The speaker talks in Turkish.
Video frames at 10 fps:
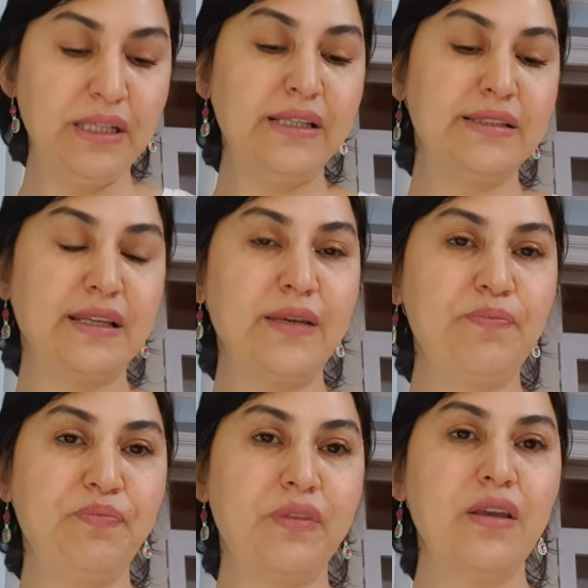ise
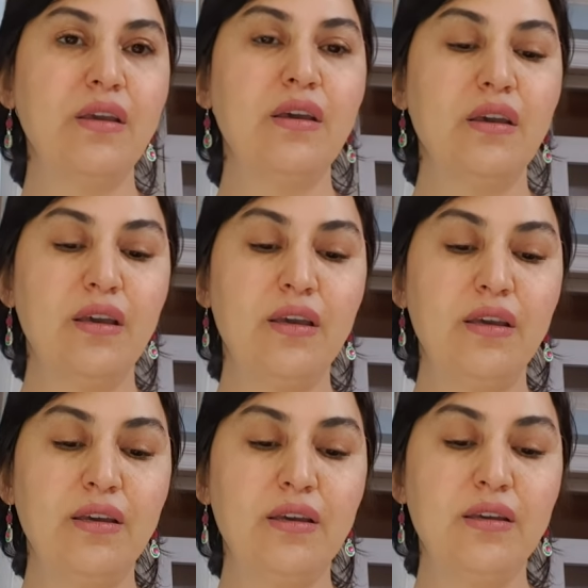
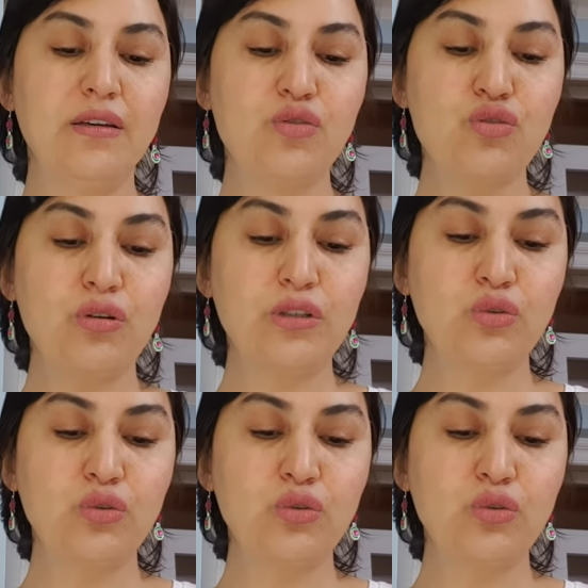e, şöyle